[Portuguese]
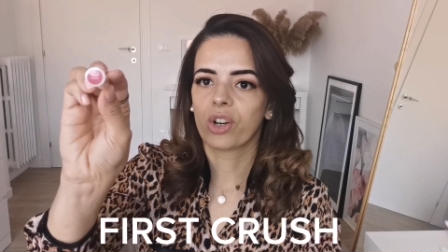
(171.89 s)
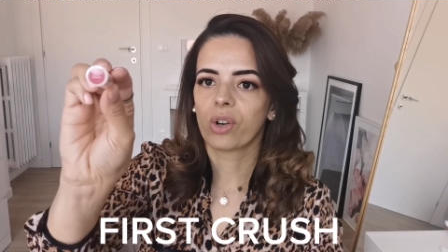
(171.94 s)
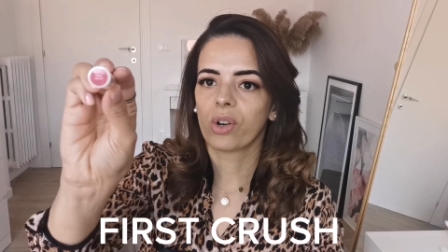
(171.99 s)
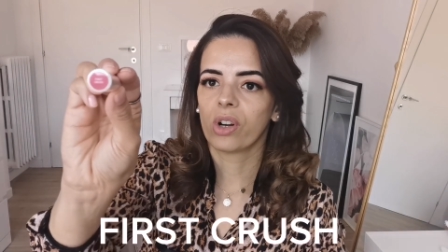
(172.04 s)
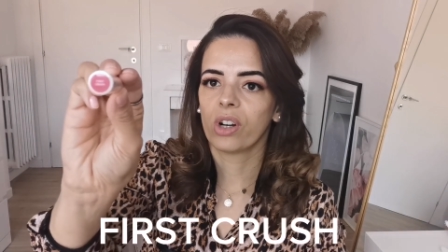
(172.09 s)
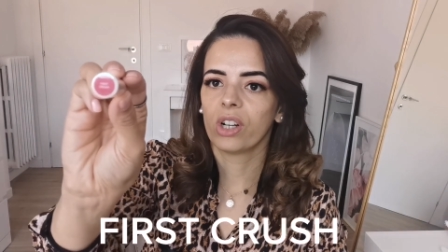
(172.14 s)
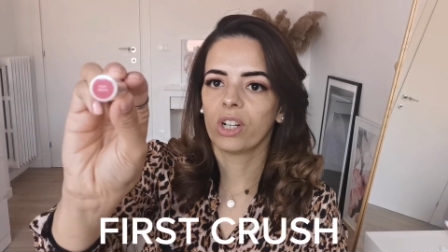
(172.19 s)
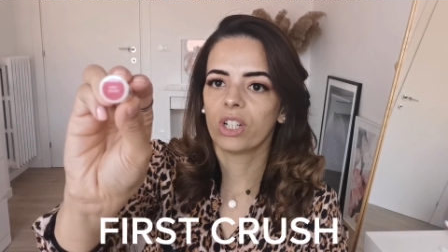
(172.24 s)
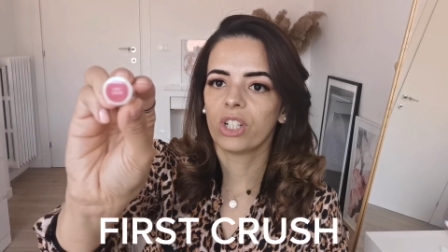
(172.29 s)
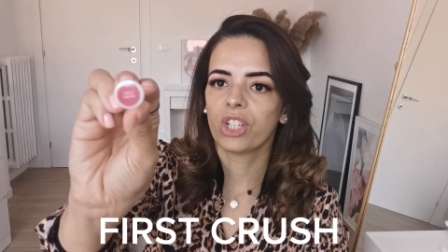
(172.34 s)

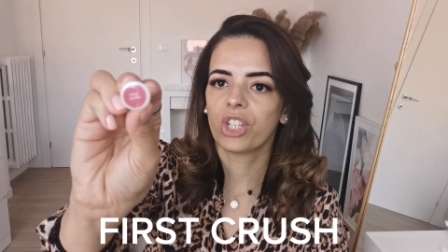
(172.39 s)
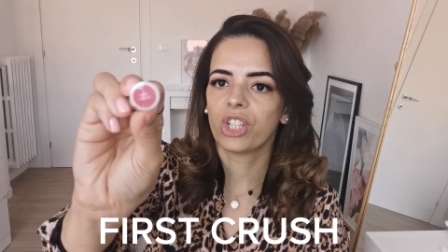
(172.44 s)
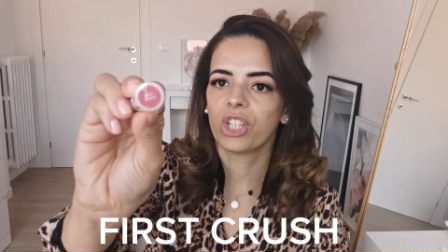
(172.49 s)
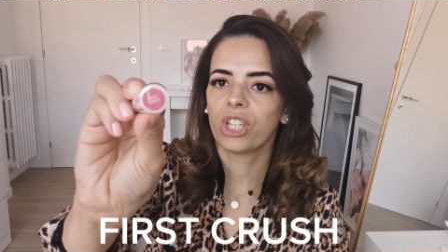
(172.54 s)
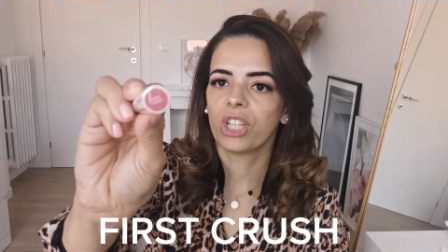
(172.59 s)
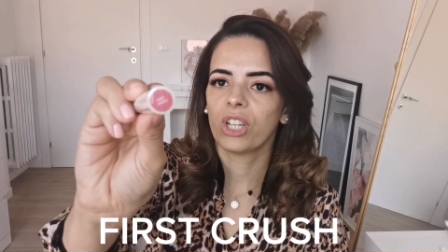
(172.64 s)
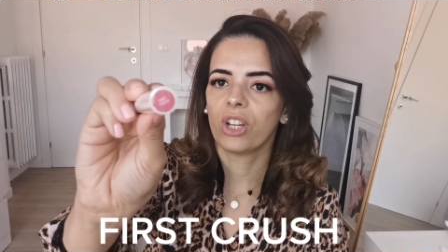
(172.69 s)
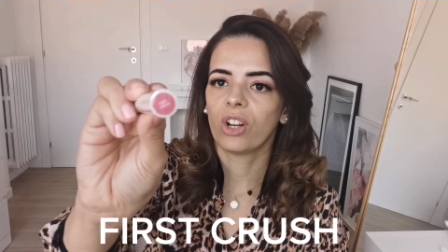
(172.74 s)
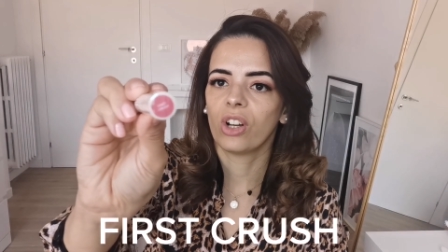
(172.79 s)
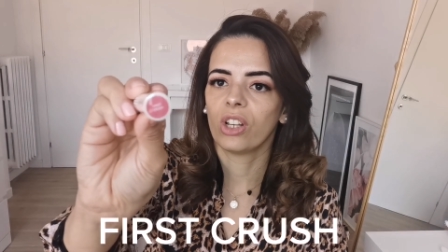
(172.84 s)

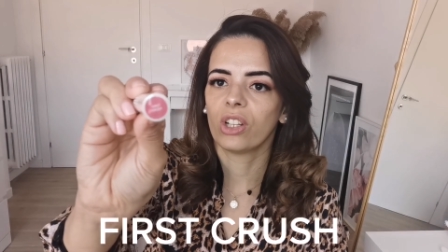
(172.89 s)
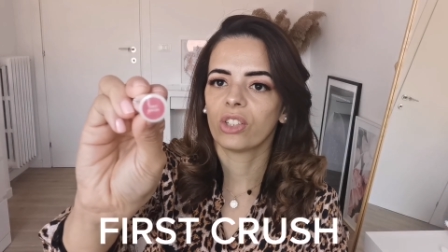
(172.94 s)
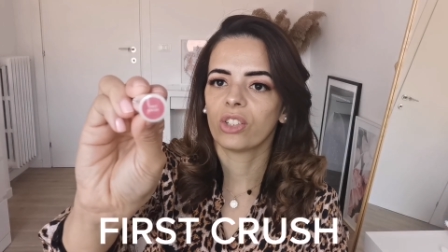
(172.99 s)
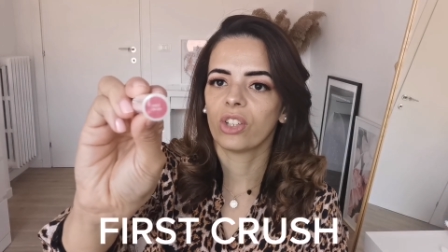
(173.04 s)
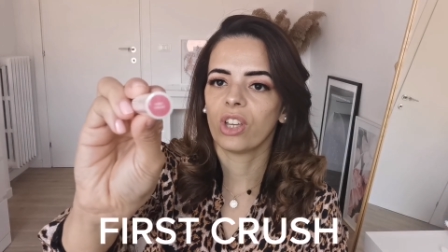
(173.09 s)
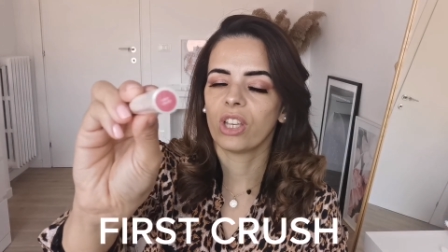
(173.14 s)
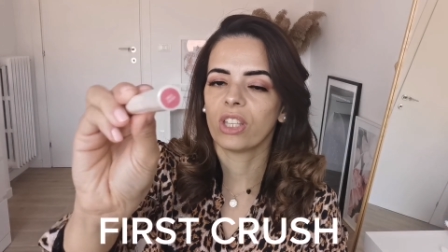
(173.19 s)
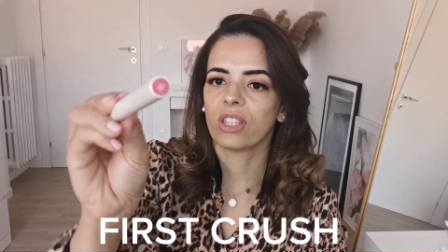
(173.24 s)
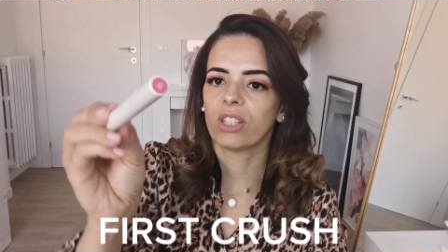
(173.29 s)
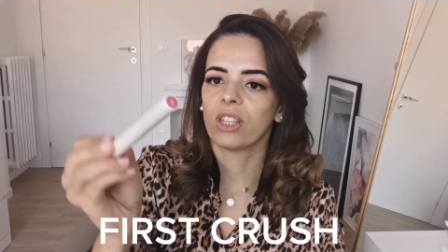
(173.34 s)
Crush, olha
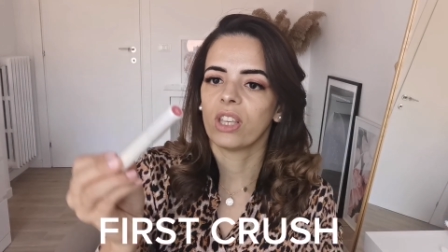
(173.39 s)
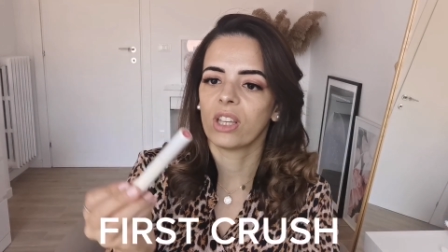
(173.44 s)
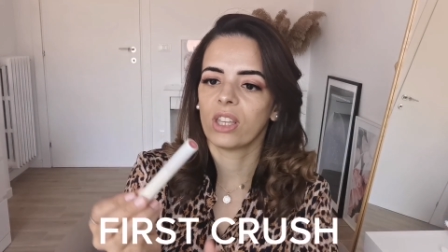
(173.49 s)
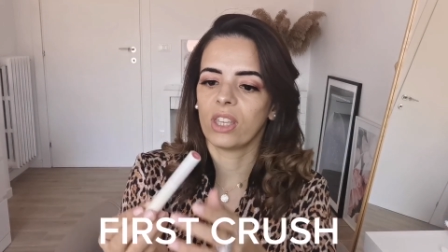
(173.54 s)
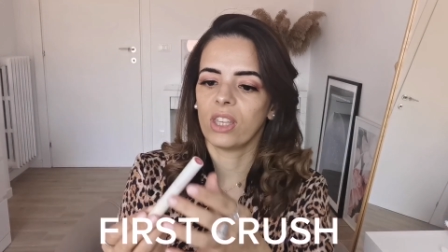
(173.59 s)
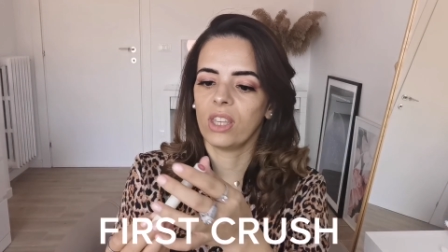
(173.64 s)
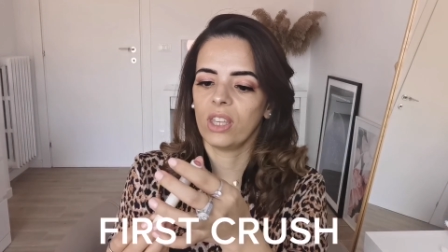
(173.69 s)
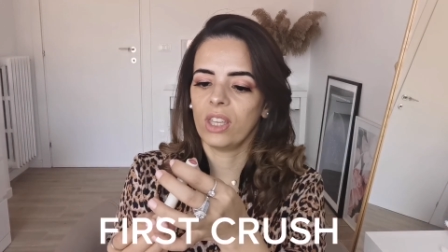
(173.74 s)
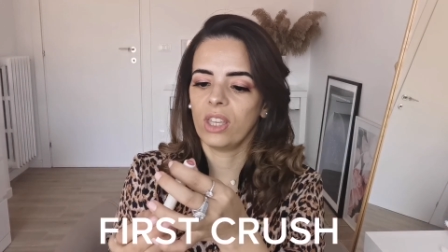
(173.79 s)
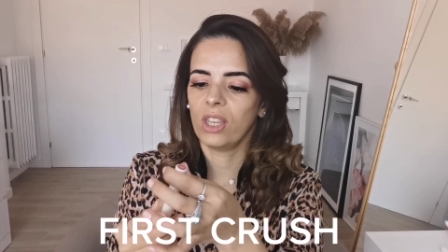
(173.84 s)
só isso
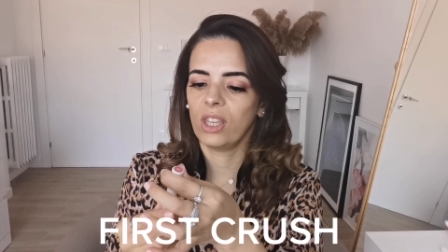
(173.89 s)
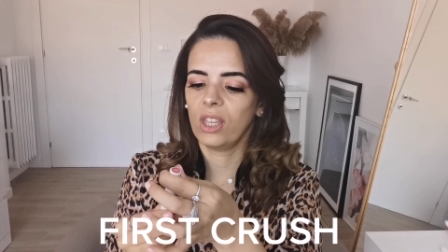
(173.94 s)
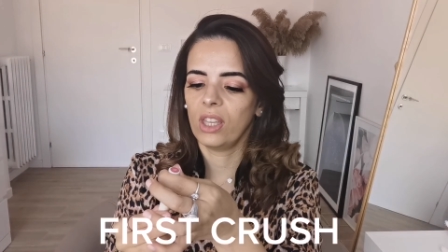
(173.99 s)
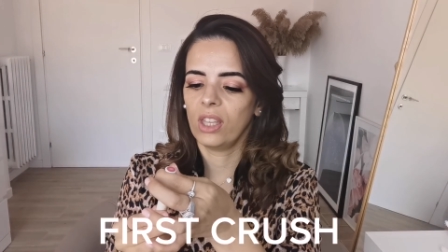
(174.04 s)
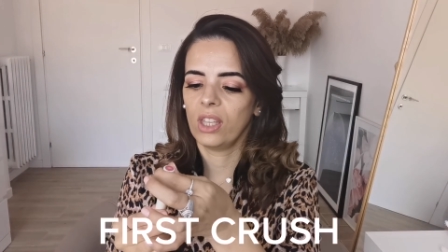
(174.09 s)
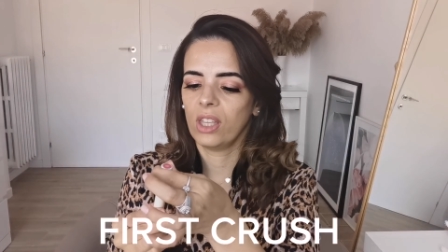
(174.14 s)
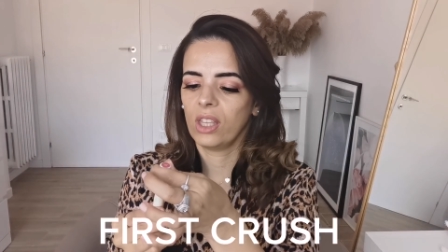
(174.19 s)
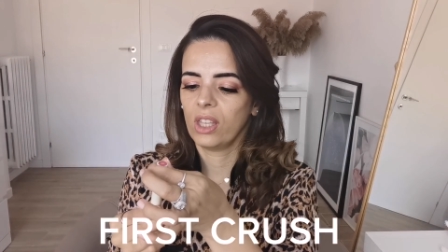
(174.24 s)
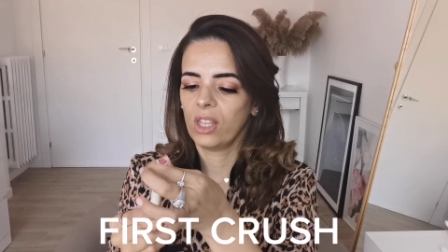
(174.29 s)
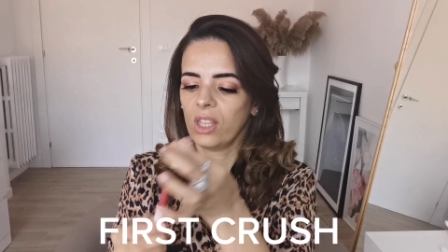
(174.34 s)

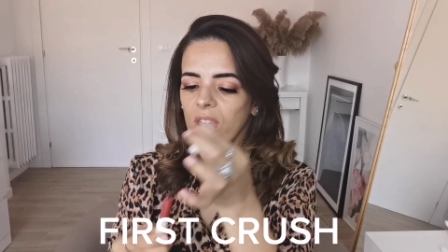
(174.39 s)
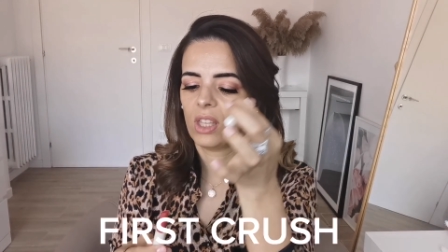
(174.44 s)
daqui.